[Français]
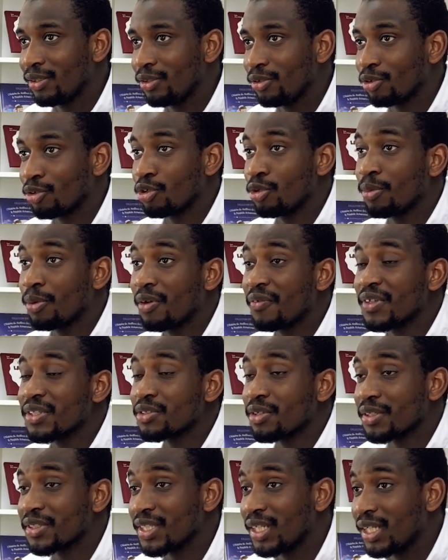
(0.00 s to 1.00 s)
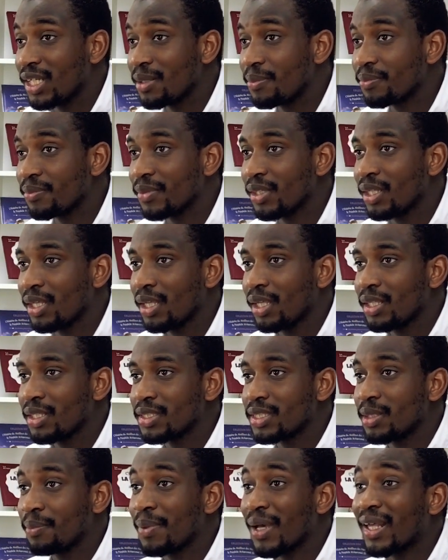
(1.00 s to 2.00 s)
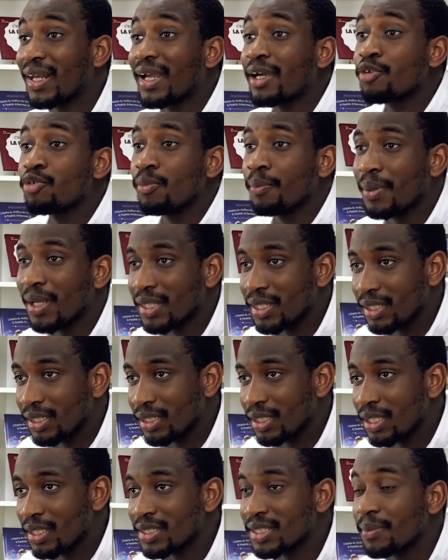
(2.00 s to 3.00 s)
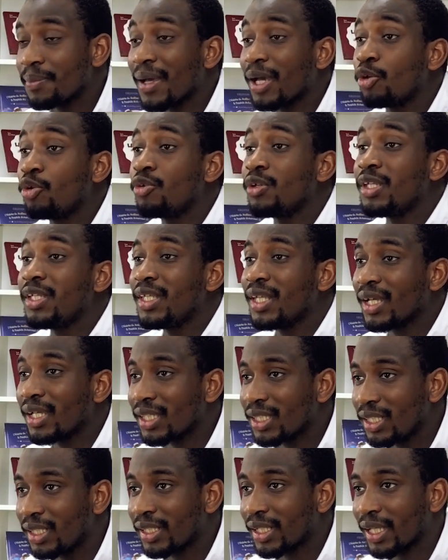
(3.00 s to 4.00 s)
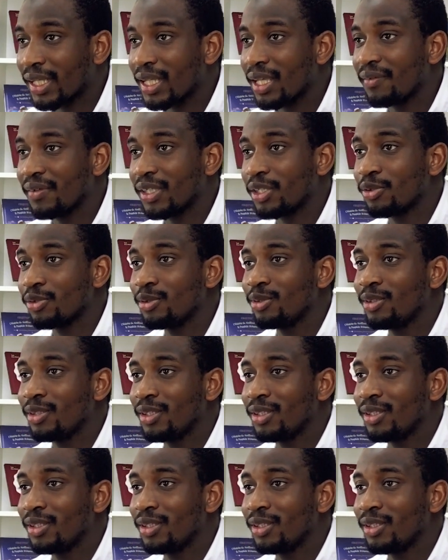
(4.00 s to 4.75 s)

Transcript: Donc le prophète c'est par la compagnie, c'est par le lien qu'il créait avec eux